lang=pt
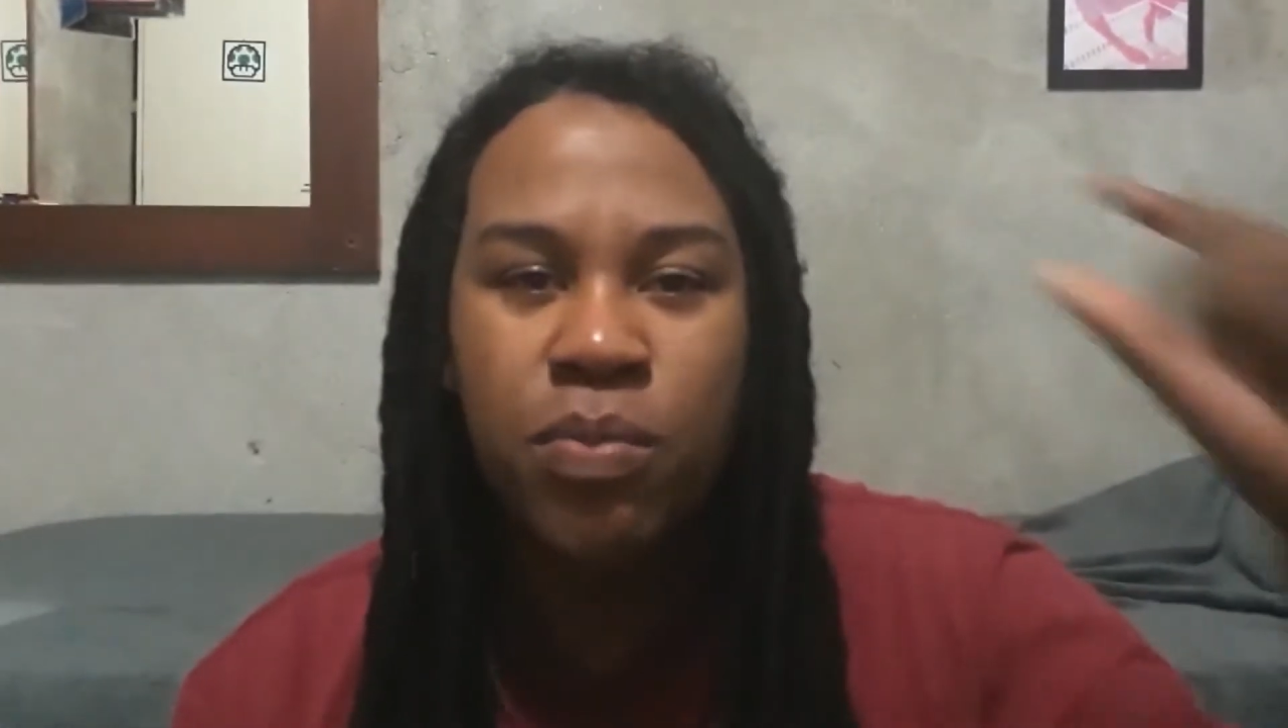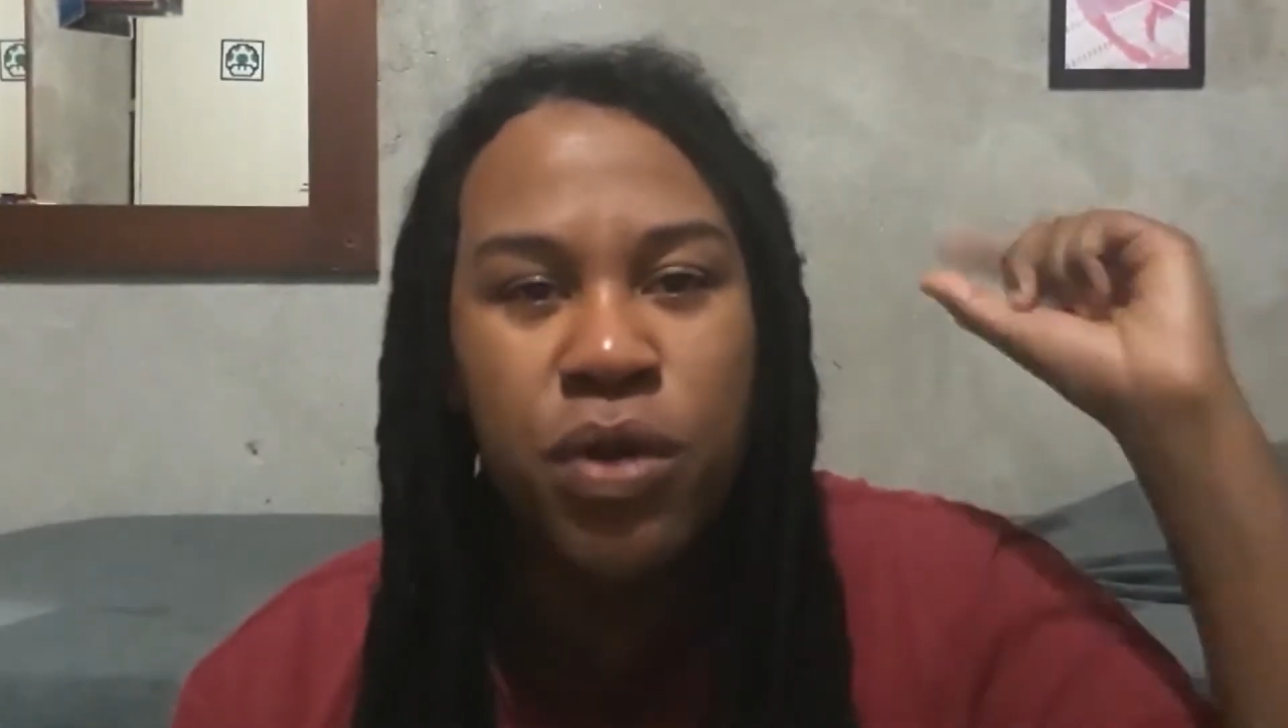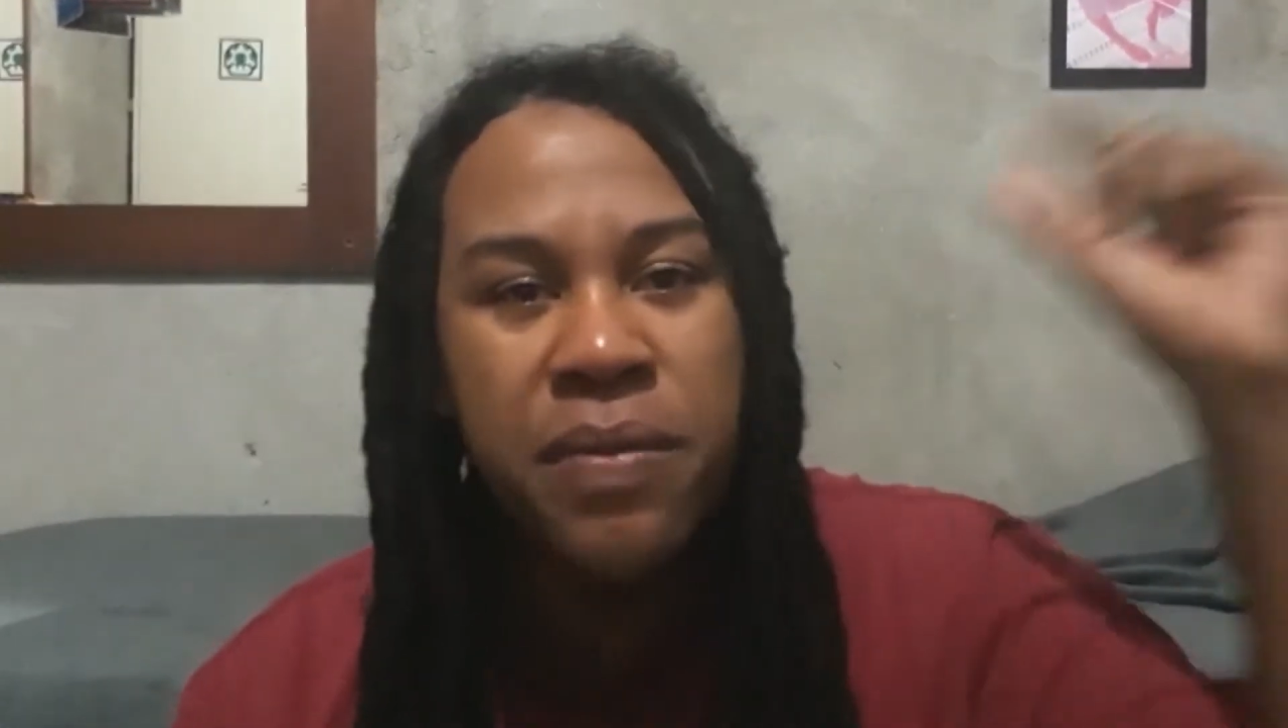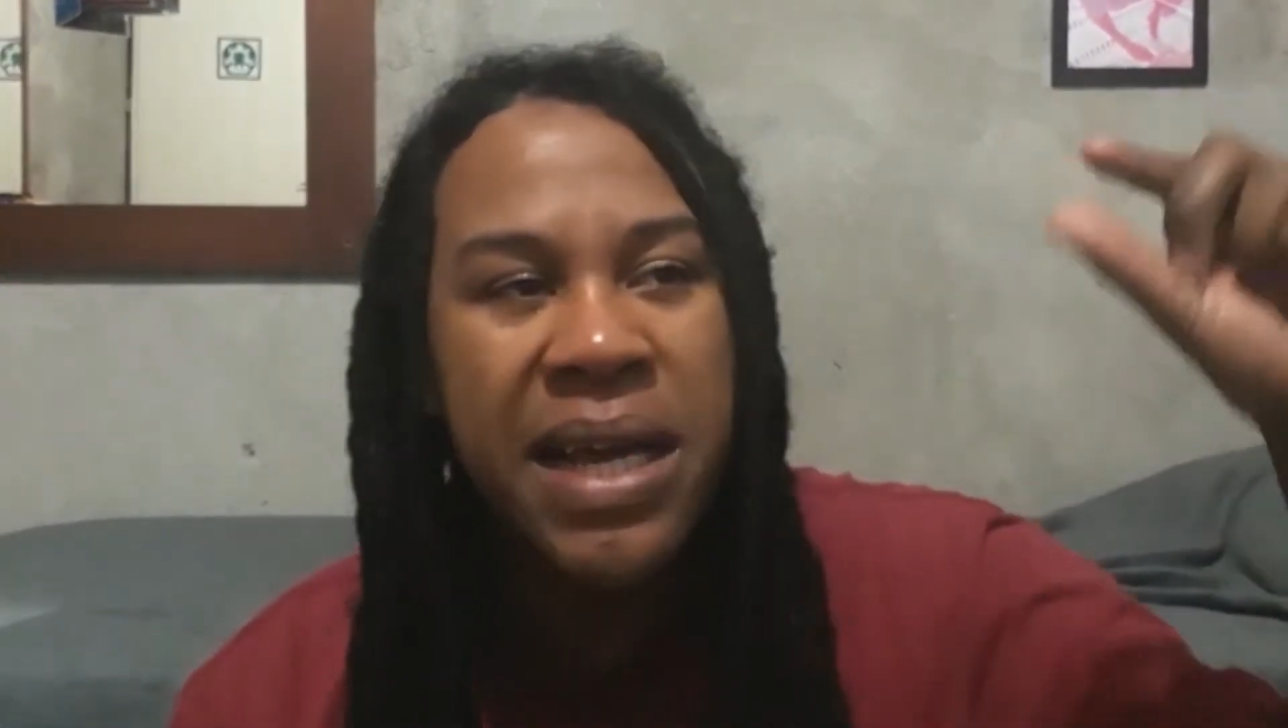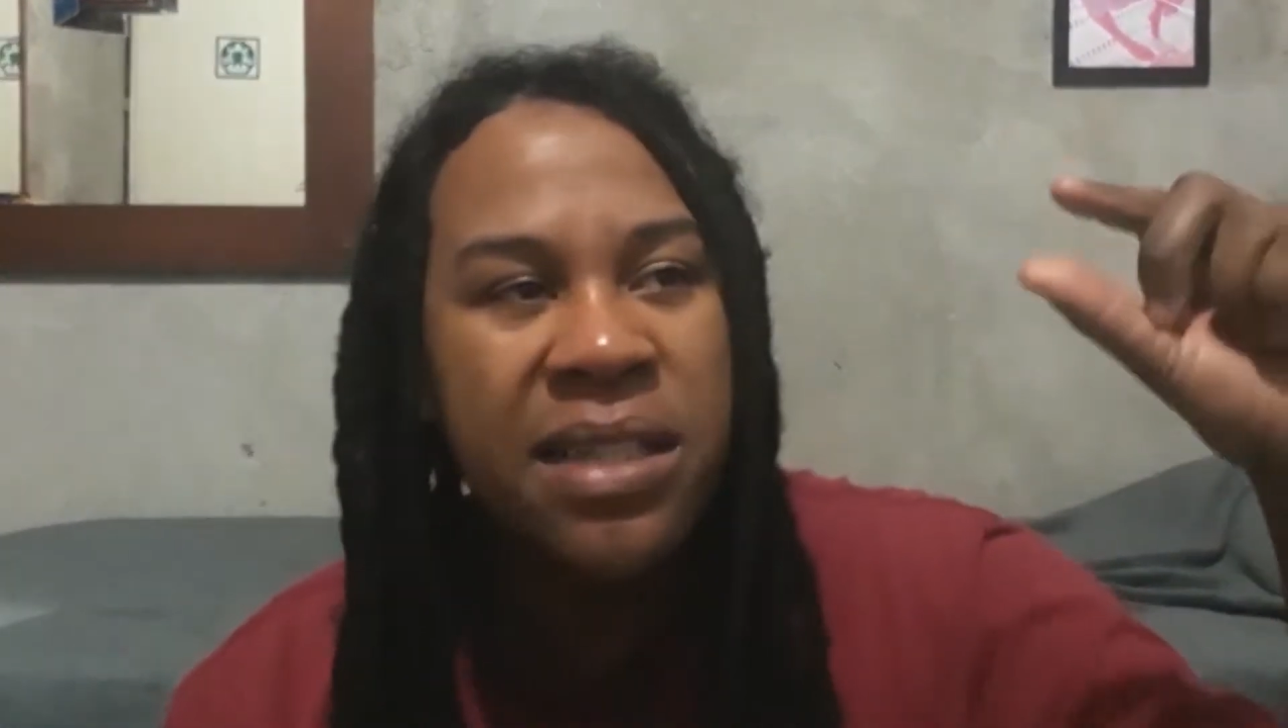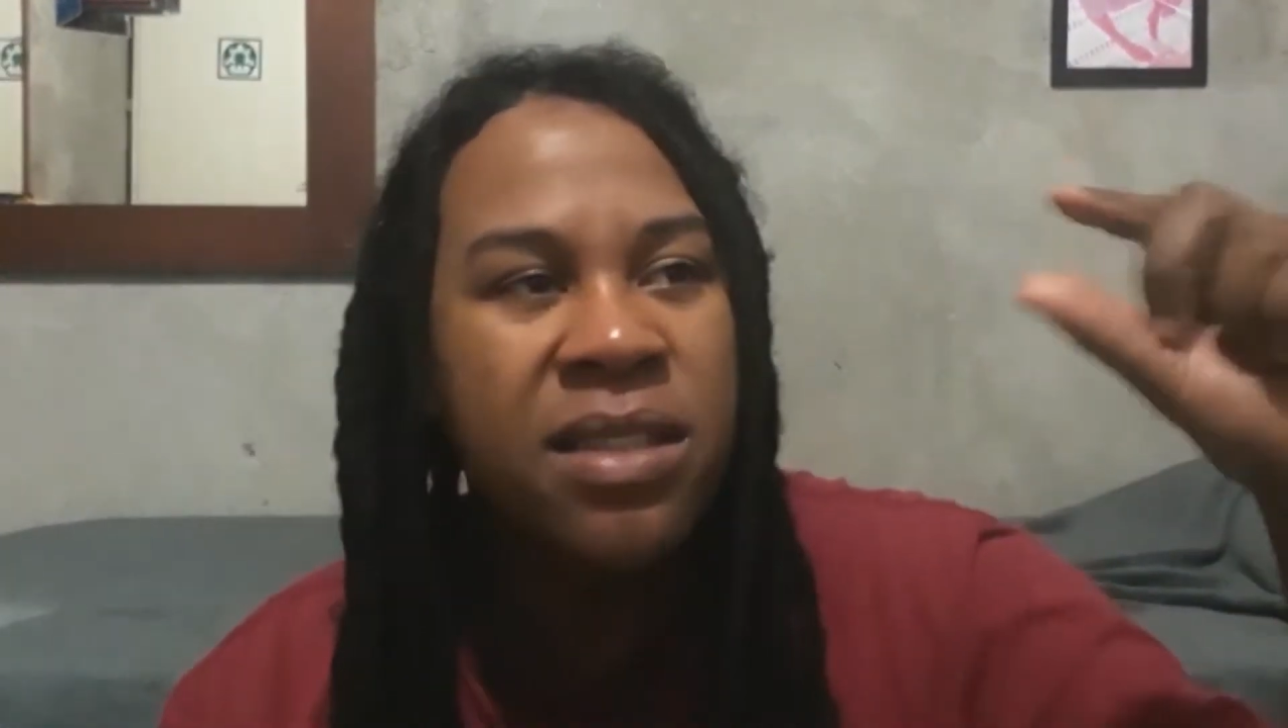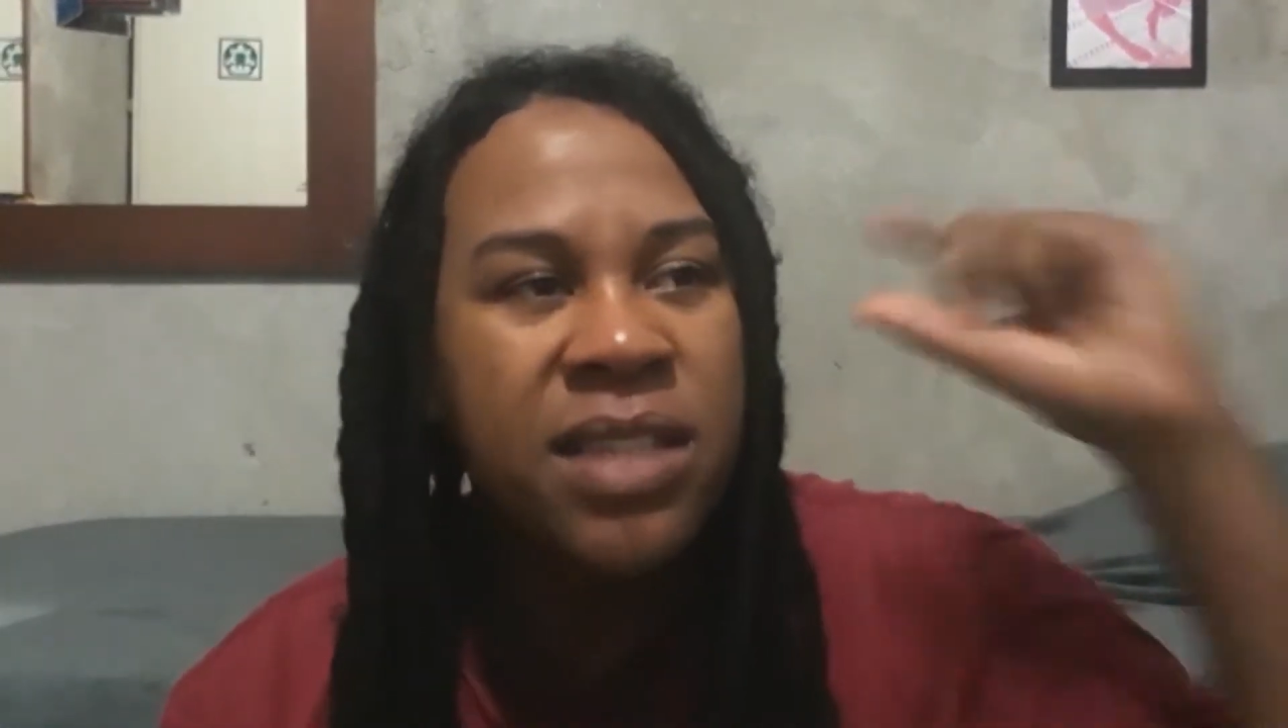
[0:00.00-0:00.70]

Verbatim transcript: por mês,